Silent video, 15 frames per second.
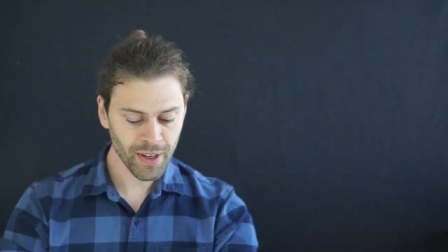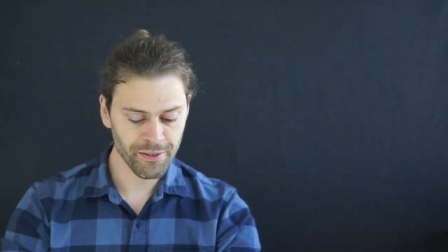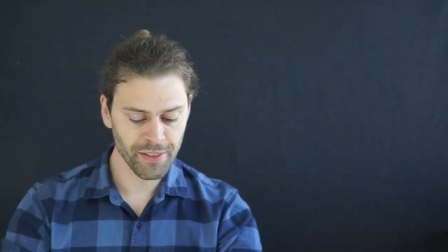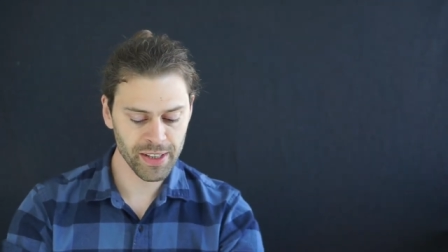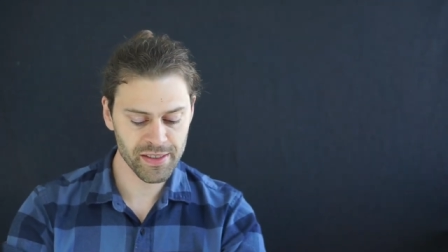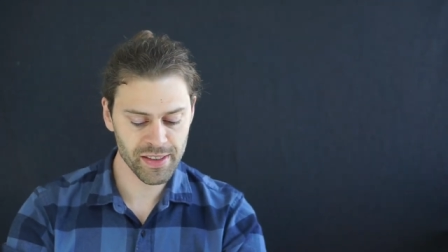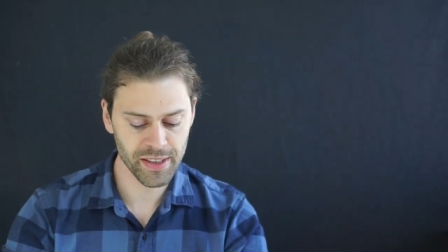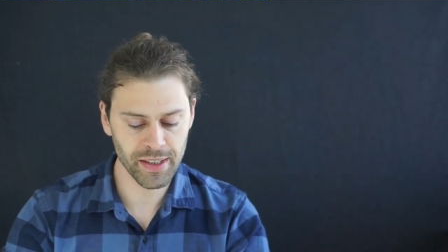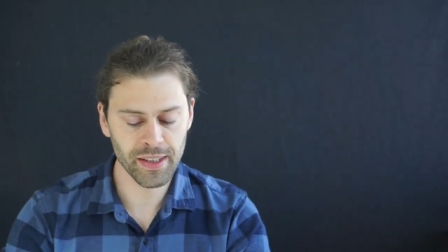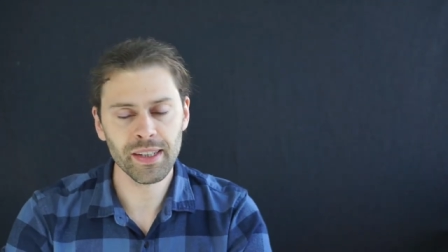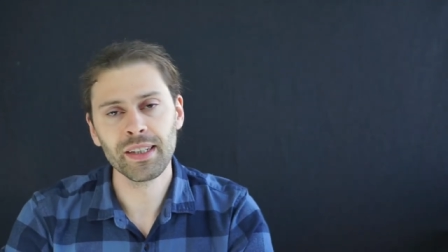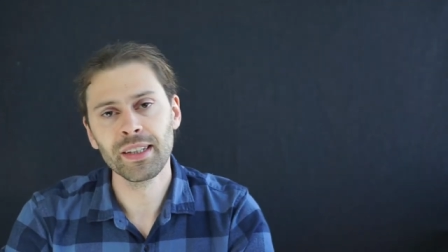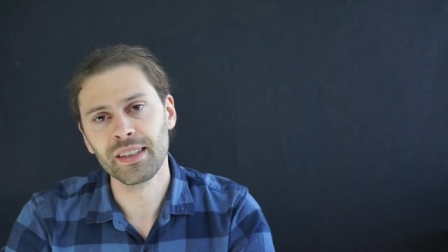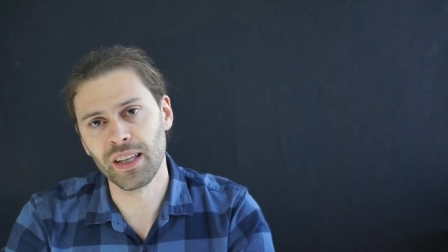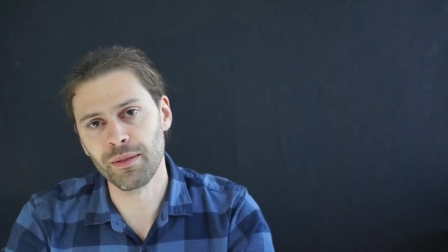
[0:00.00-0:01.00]
Wenn Sie
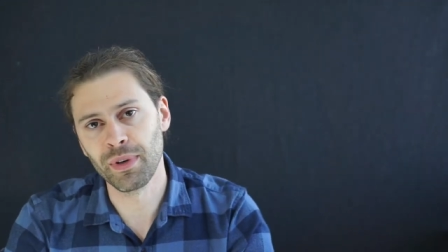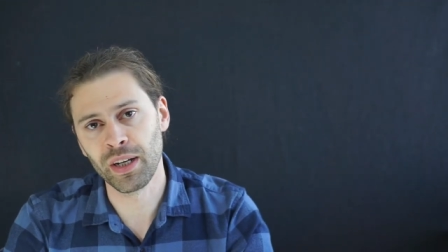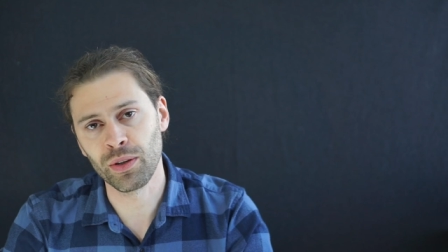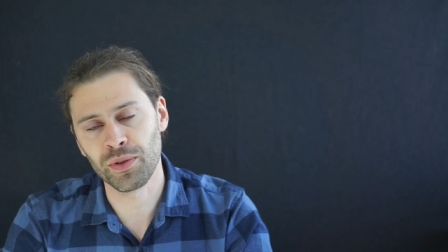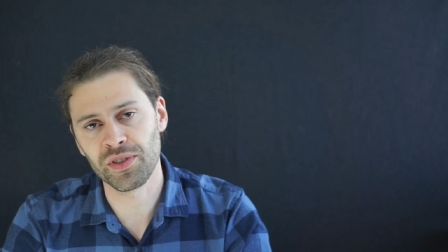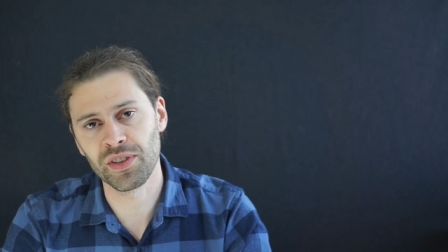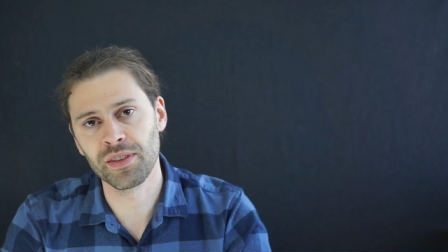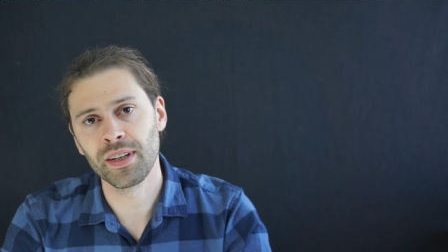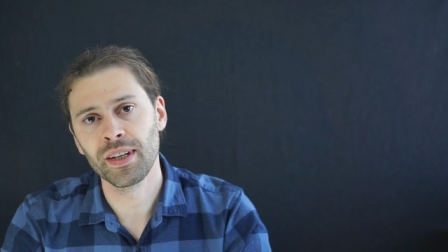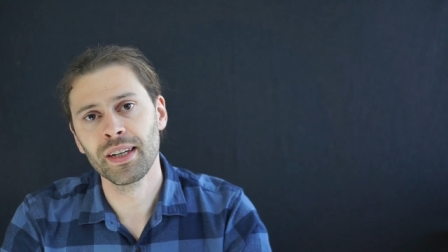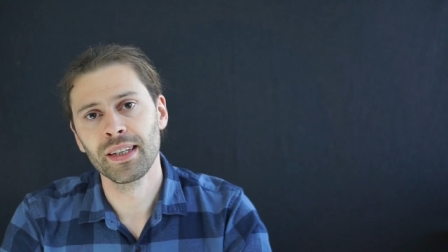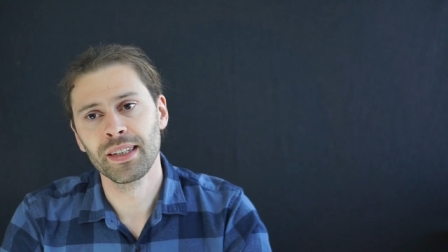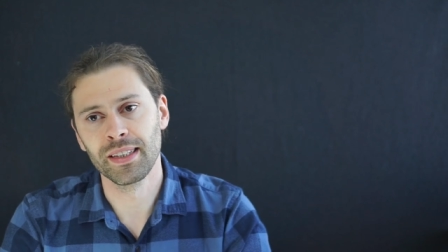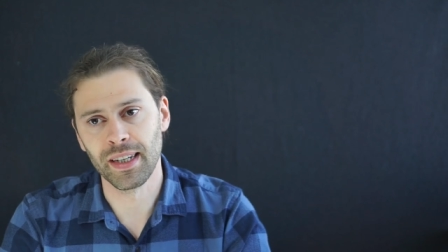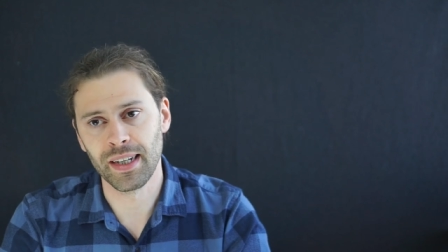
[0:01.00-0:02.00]
der Meinung sind,
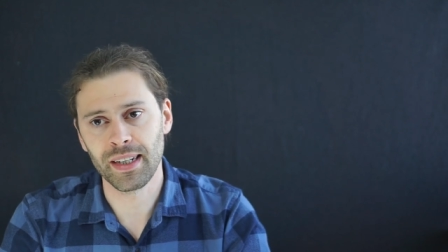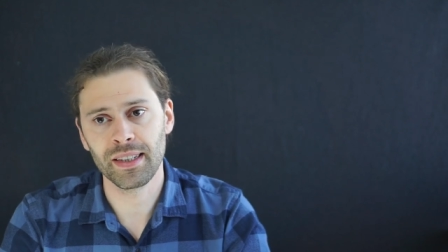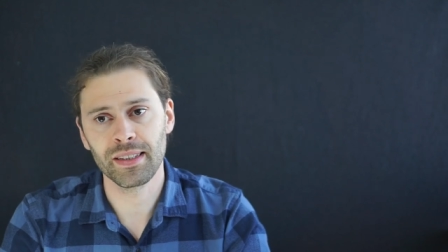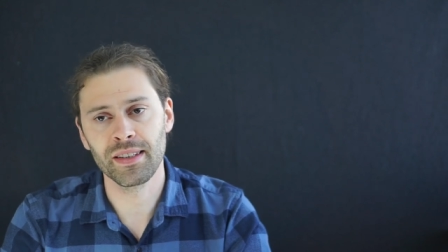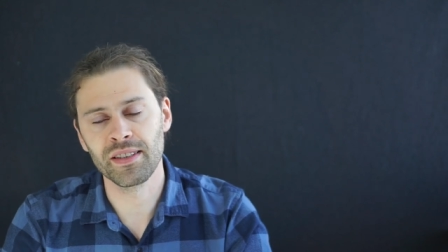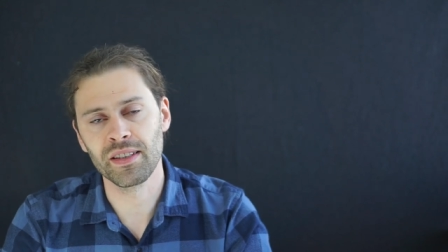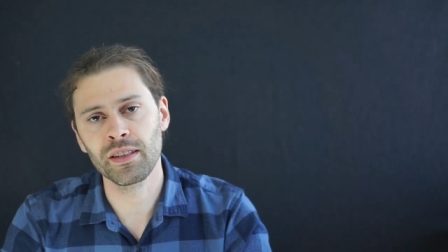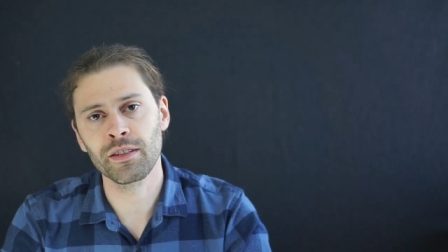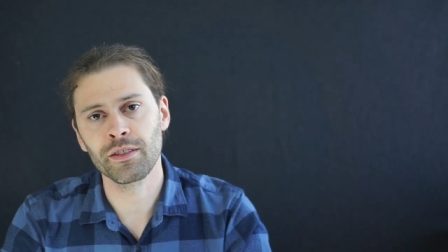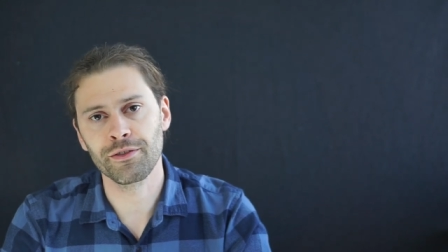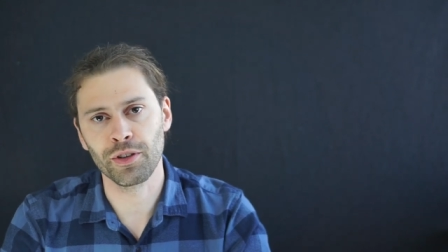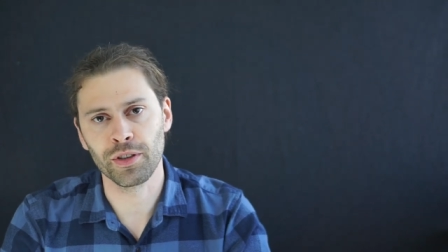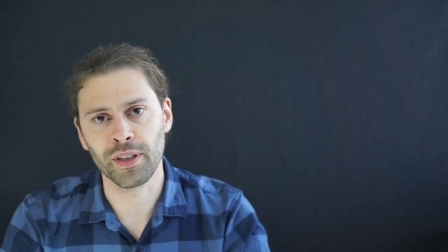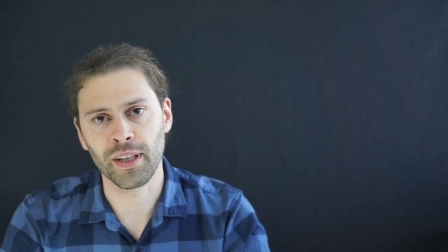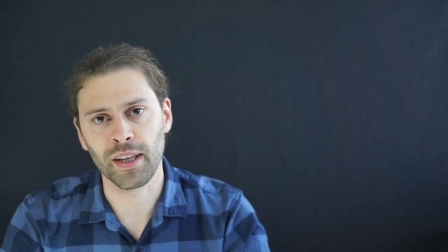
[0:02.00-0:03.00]
ja, die sind
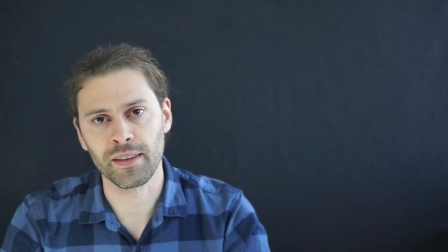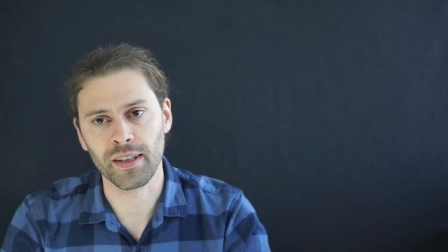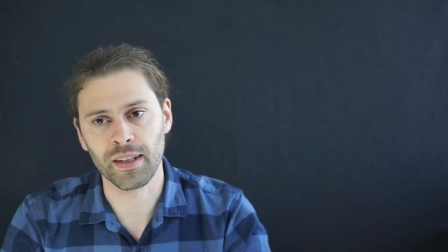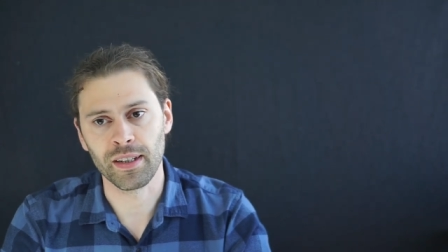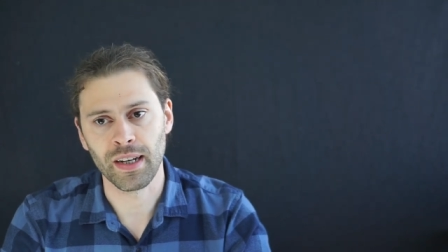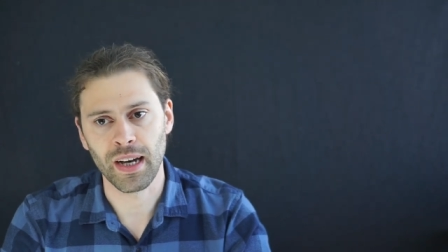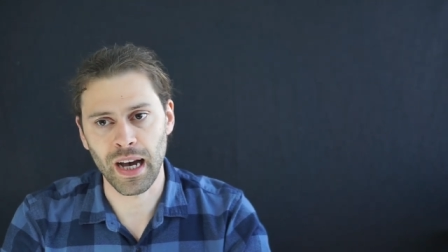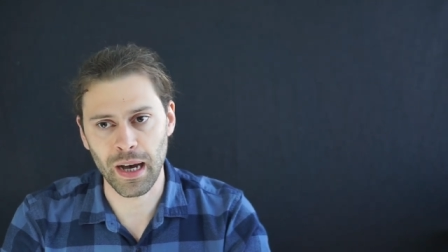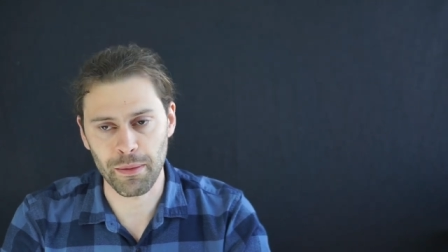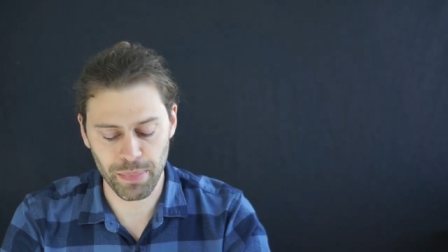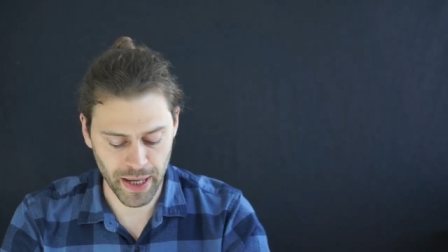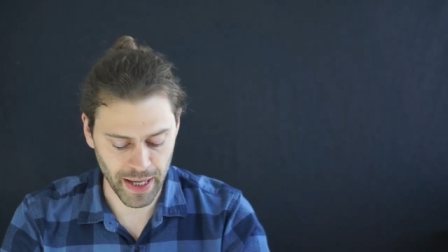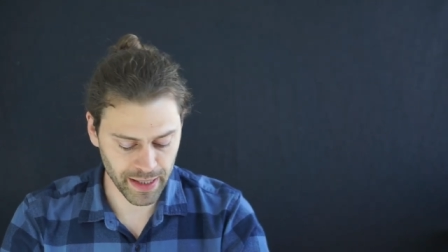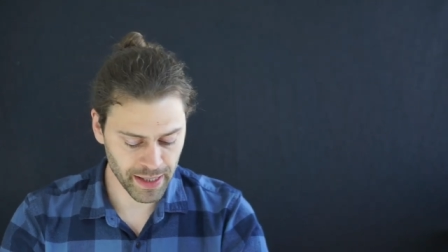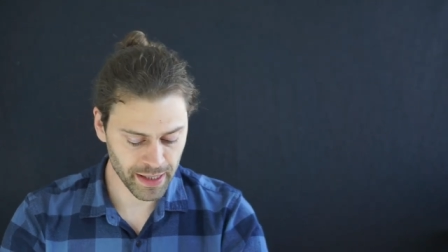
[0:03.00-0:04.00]
voneinander
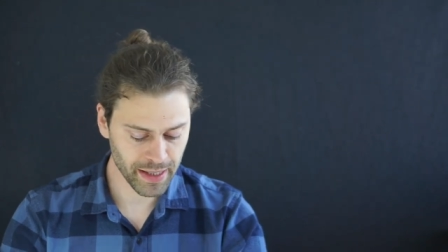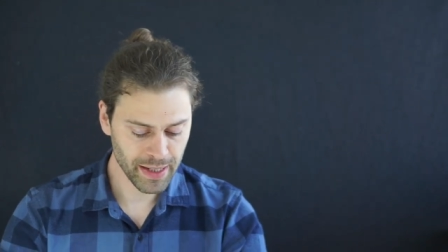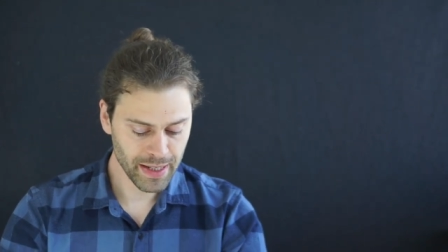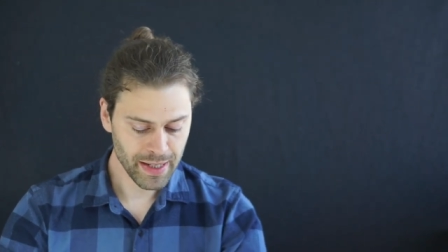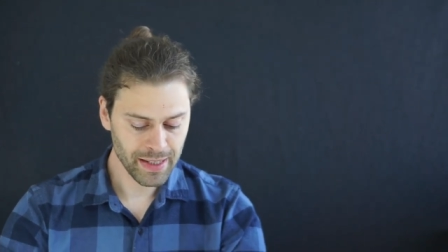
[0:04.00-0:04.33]
abhängig,